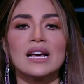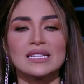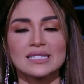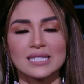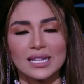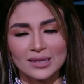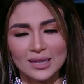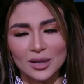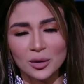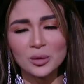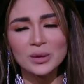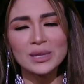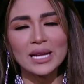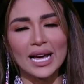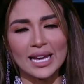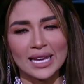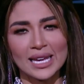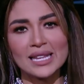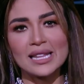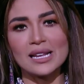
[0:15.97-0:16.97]
صدقوني
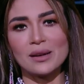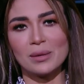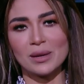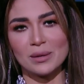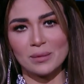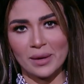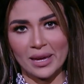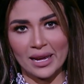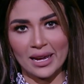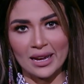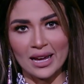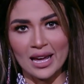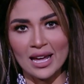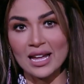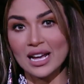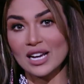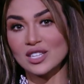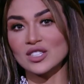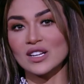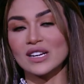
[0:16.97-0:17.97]
اكيد البيت بينجح
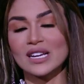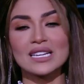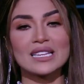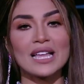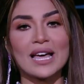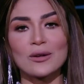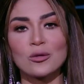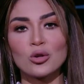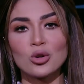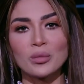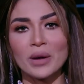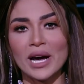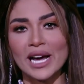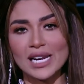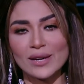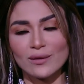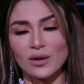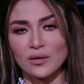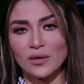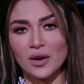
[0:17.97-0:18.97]
عشان كده هيكون
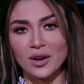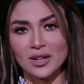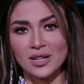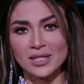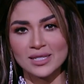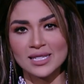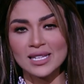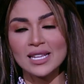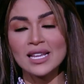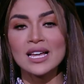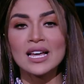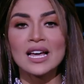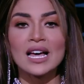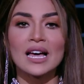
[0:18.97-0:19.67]
معانا في الفقره دي